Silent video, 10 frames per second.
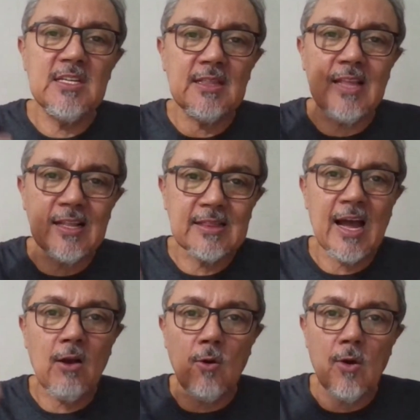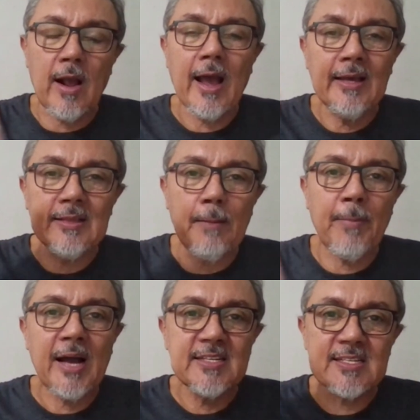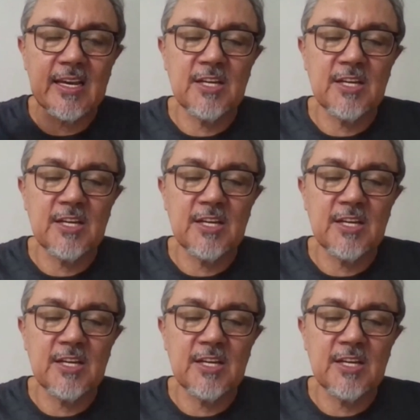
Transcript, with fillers: sim tentar colocar em debate essa